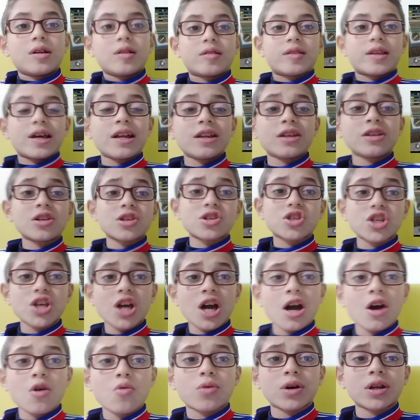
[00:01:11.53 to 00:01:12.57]
تاني
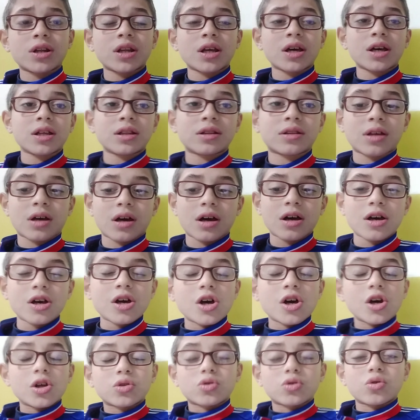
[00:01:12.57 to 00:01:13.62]
نصيحة هو إن أنت
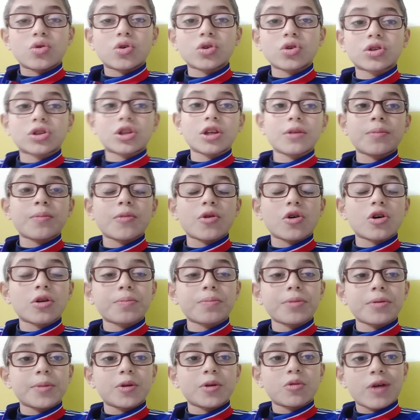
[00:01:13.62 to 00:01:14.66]
تنط
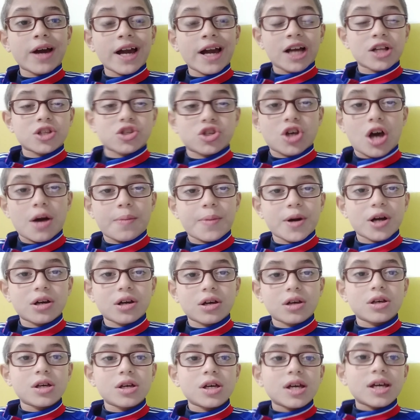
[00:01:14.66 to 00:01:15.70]
بقرب من واحد صاحبك
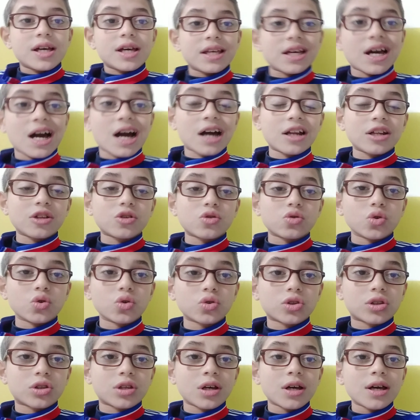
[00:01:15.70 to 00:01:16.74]
يعني
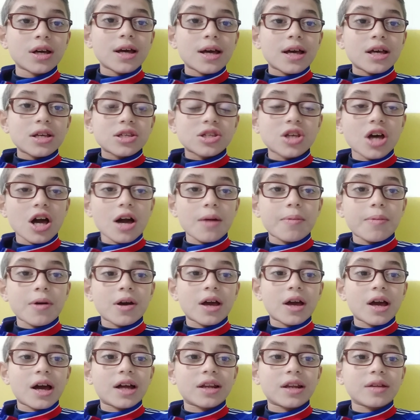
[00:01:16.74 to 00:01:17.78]
تنط صاحبة
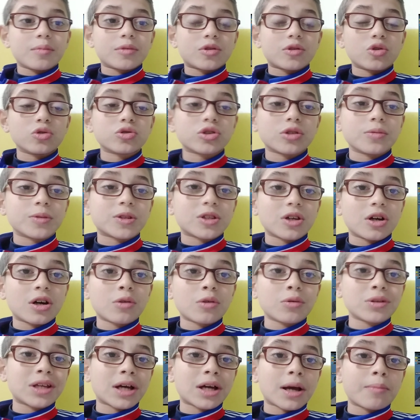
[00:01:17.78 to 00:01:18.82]
يعني تنط بالطيارة
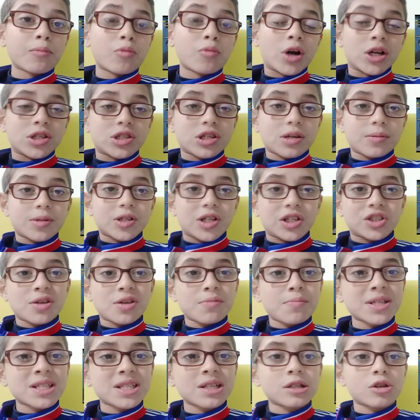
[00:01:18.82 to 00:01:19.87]
وأنت جنب واحد صاحبك
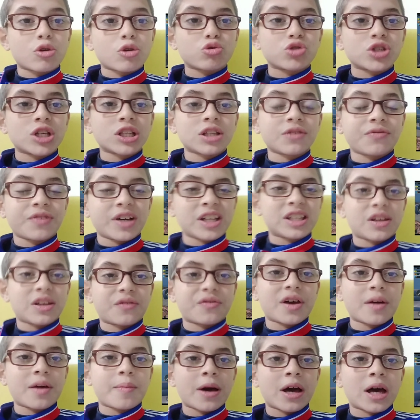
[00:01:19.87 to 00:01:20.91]
عشان مثلا لو نزلت في حتة
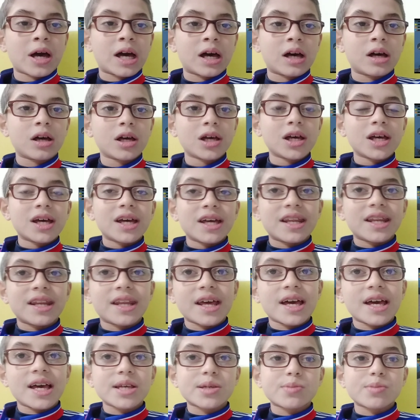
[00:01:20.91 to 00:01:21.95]
فيها بقى
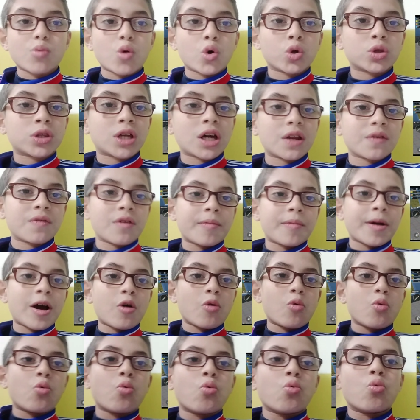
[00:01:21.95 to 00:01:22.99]
ناس محترفة
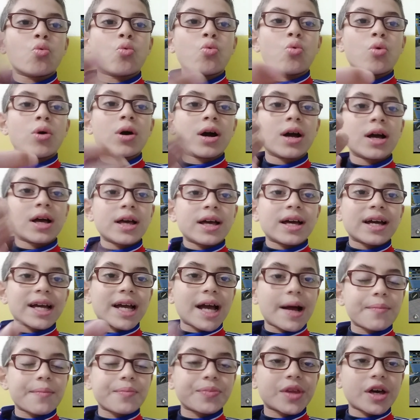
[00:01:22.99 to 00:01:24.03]
بقى
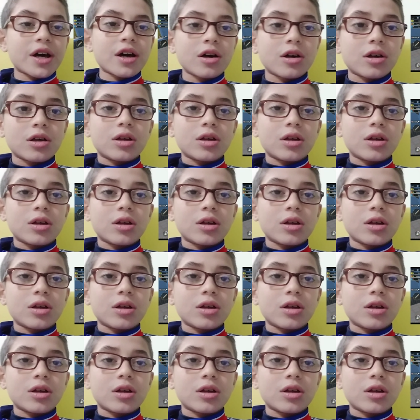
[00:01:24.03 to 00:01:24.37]
وجامدة